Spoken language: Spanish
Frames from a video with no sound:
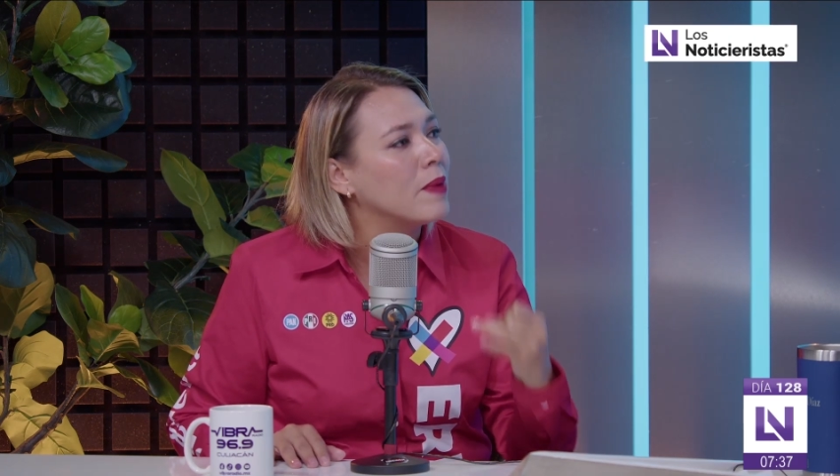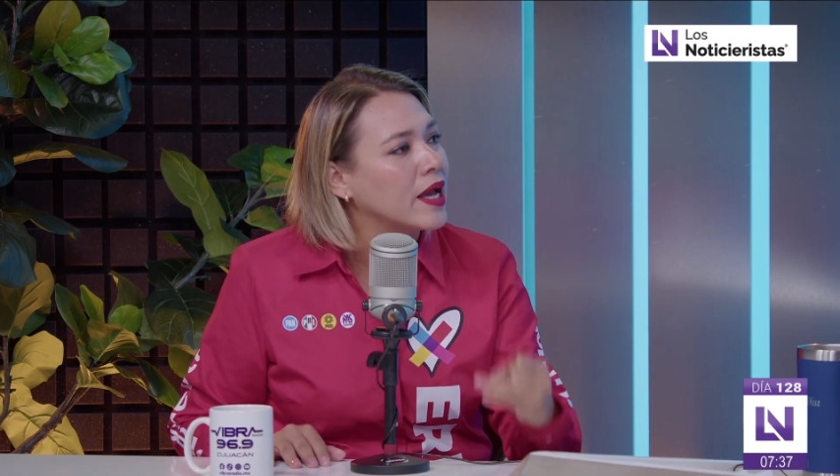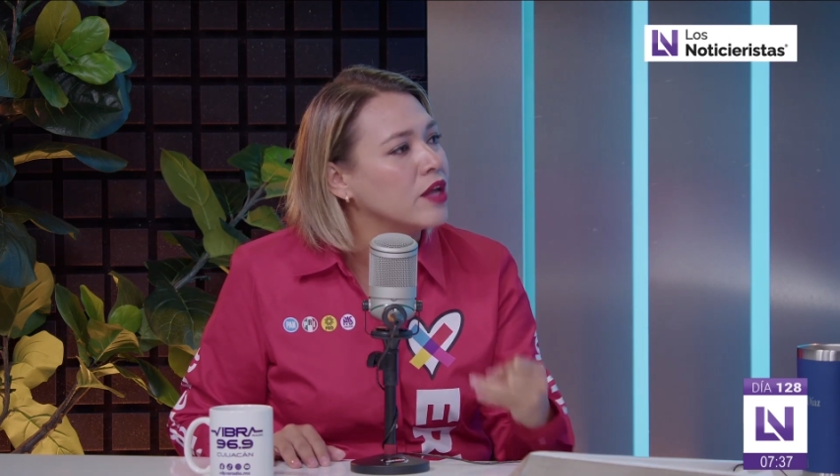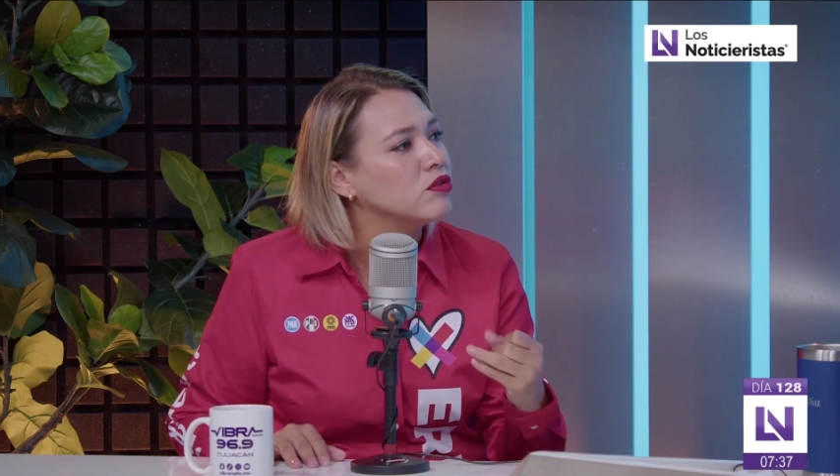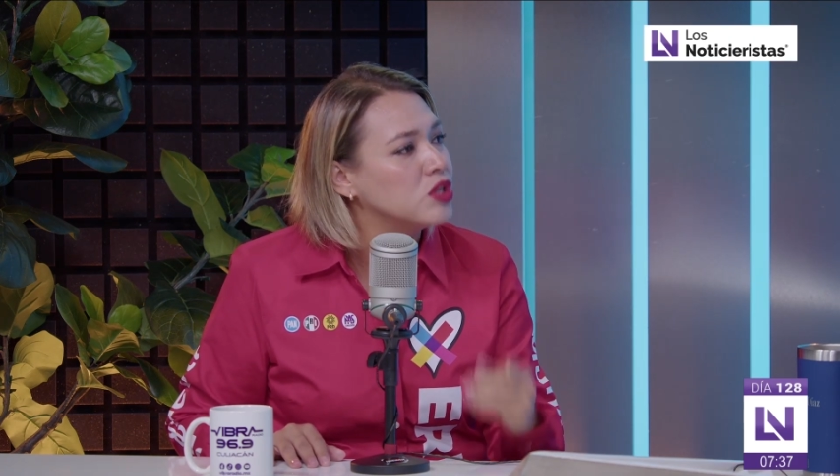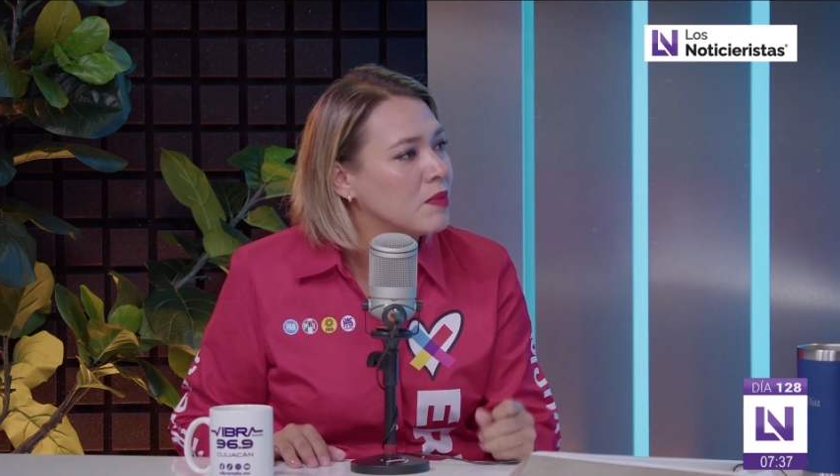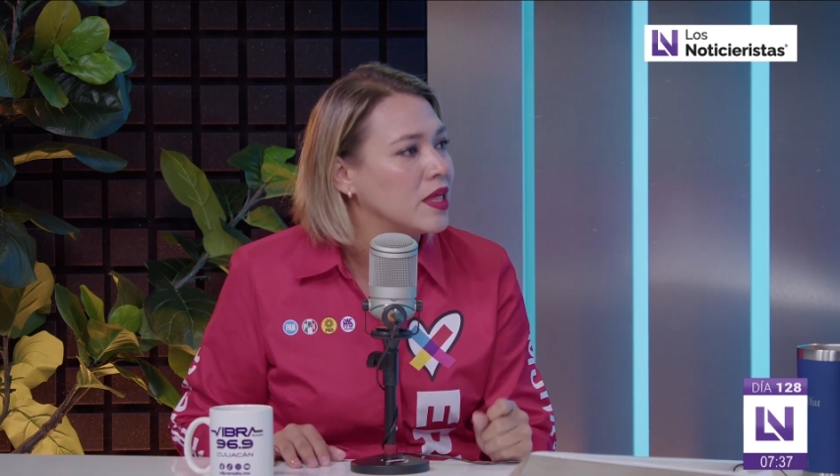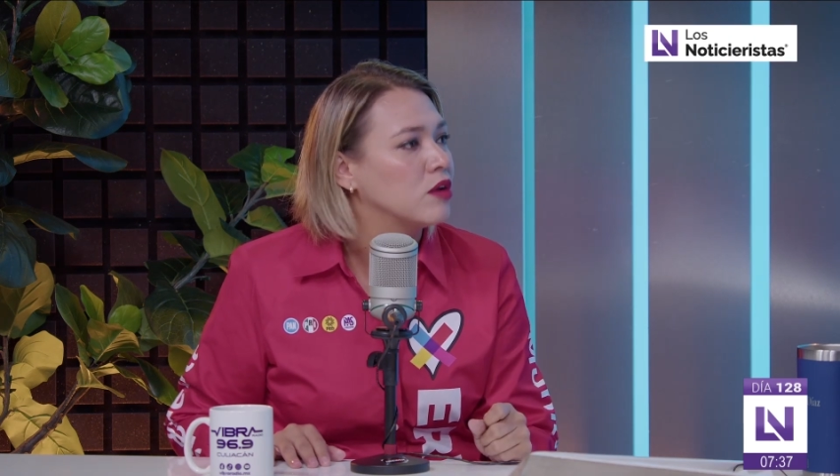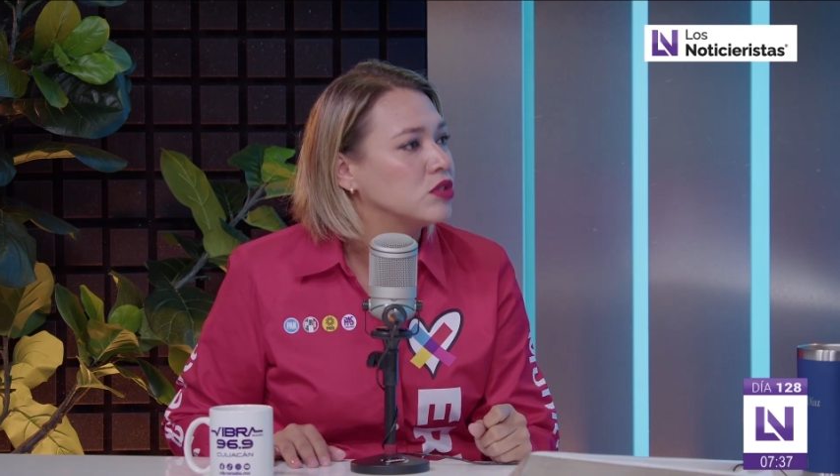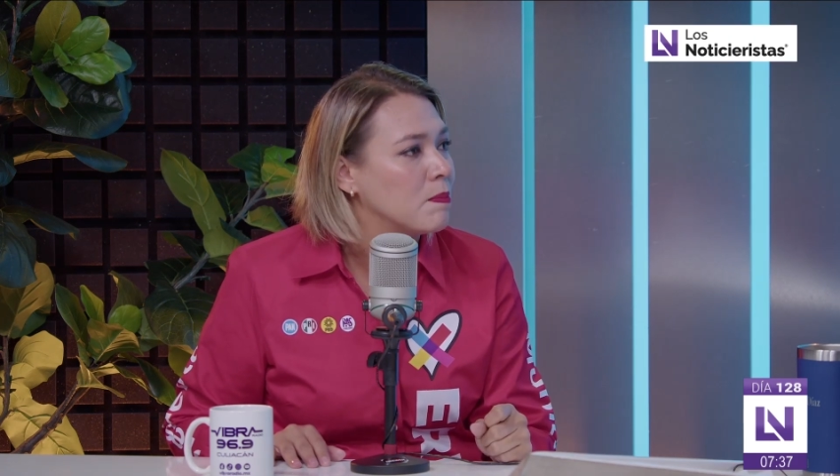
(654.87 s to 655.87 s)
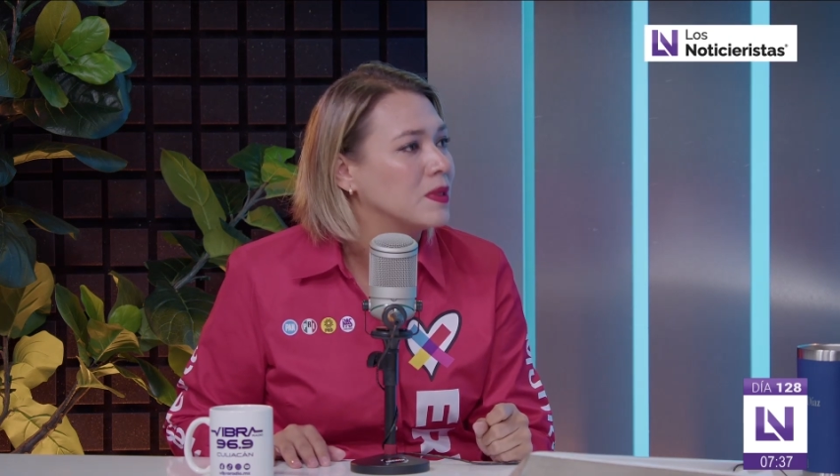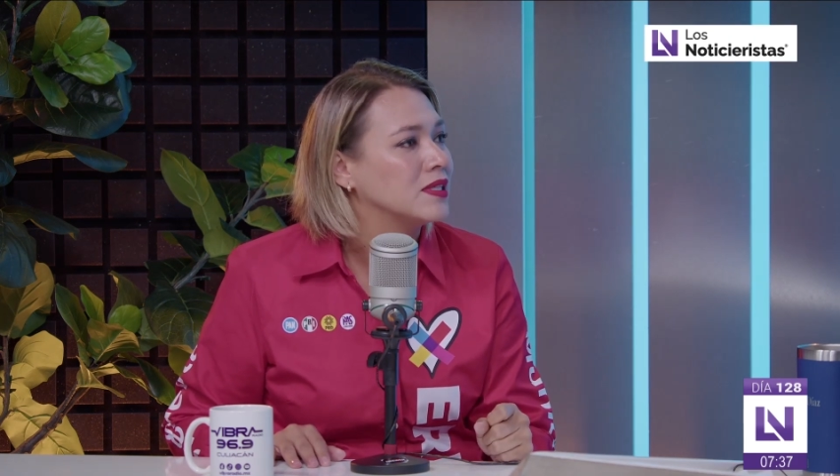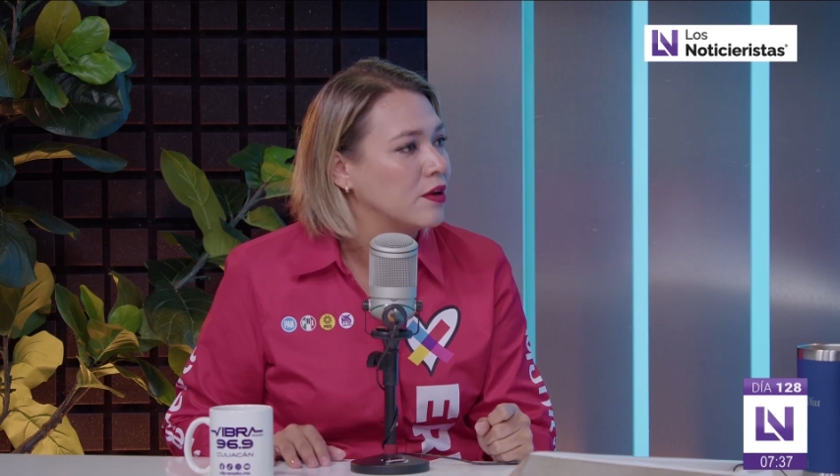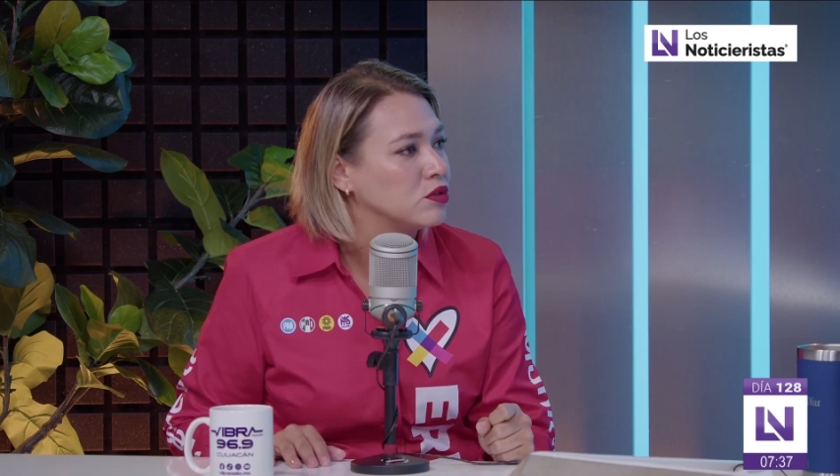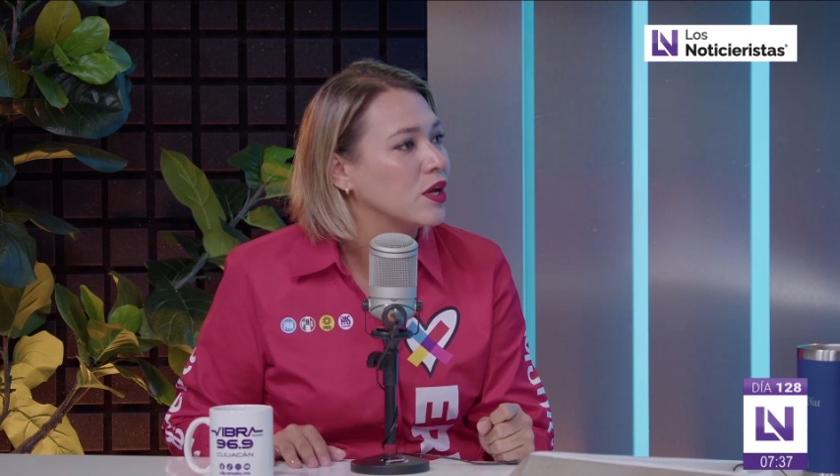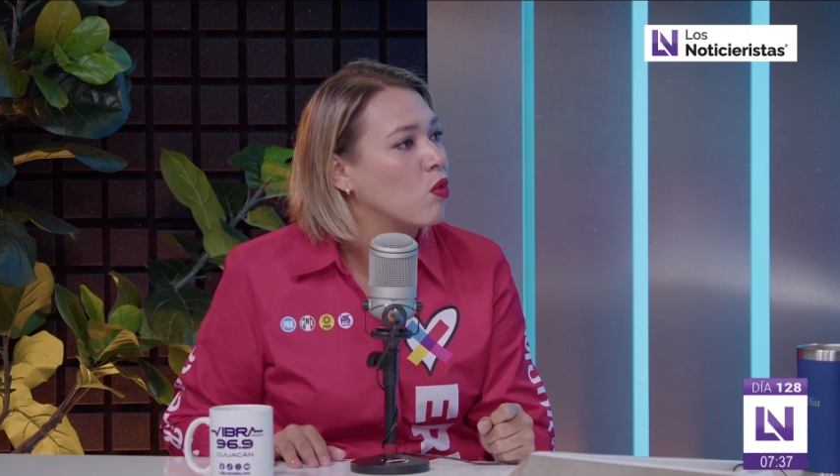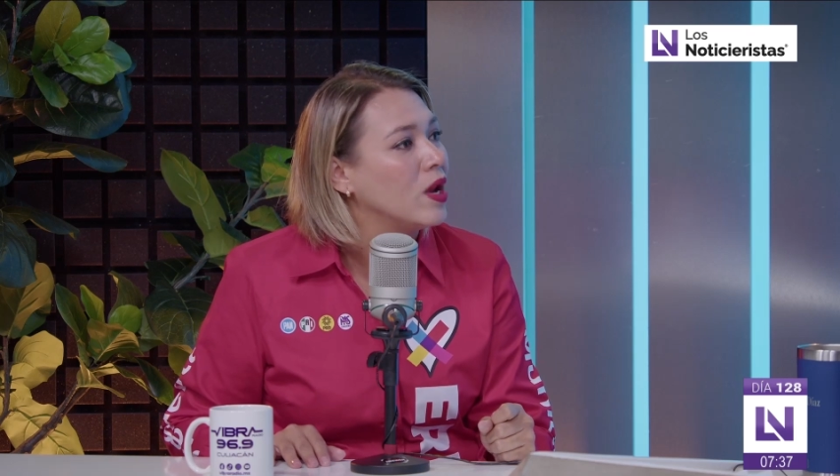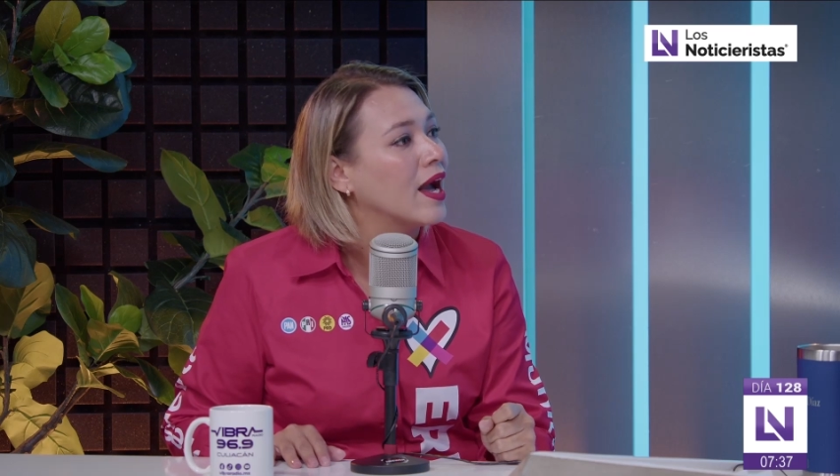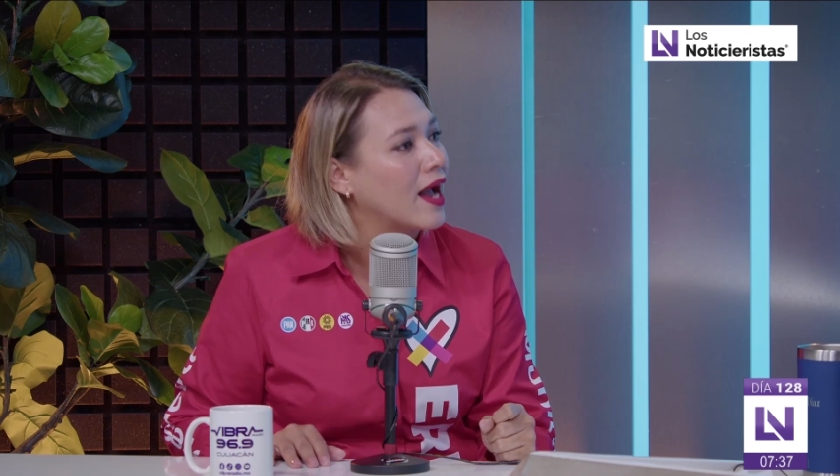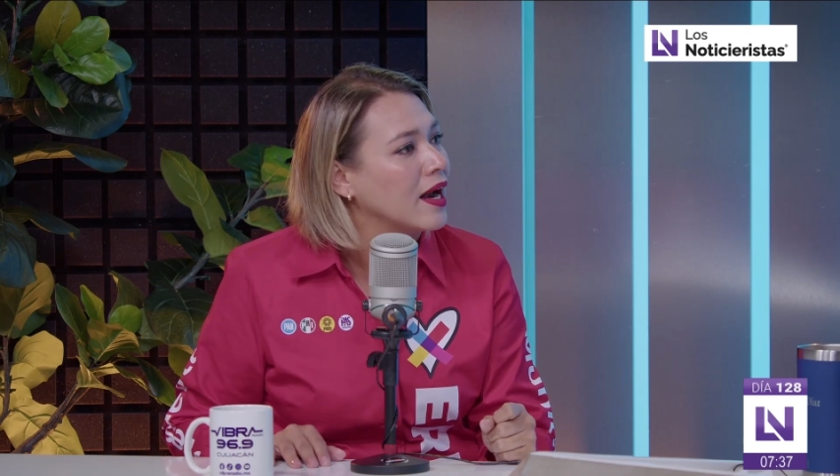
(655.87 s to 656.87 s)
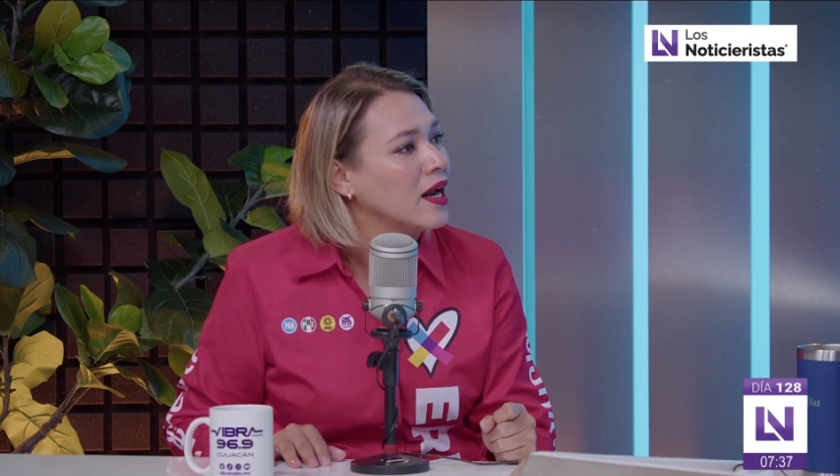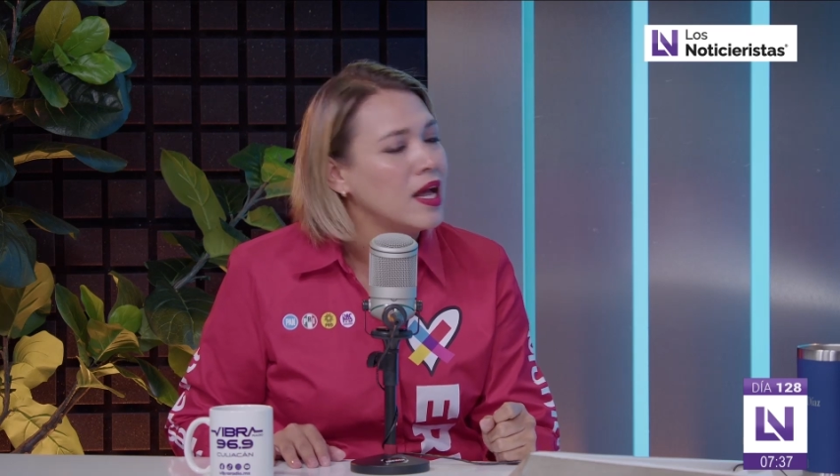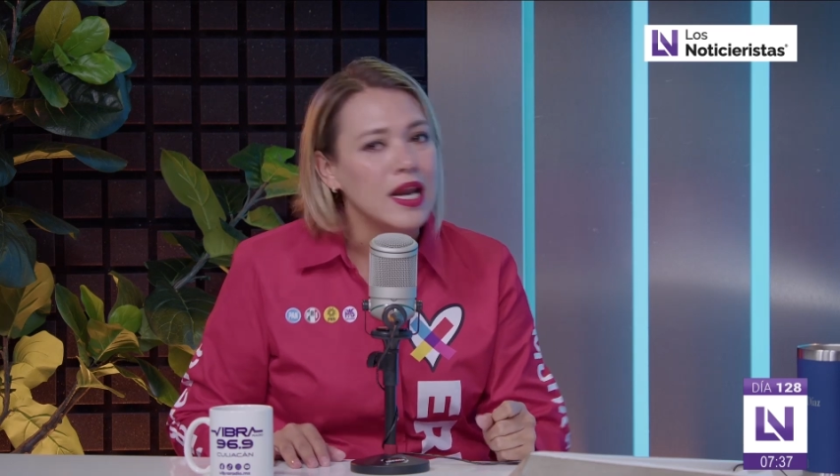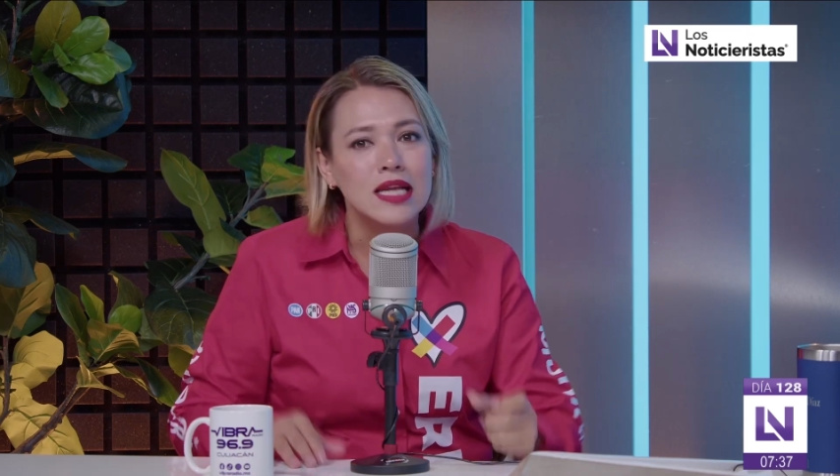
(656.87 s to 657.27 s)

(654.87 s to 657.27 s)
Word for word: pequeños y medianos empresarios de Culiacán.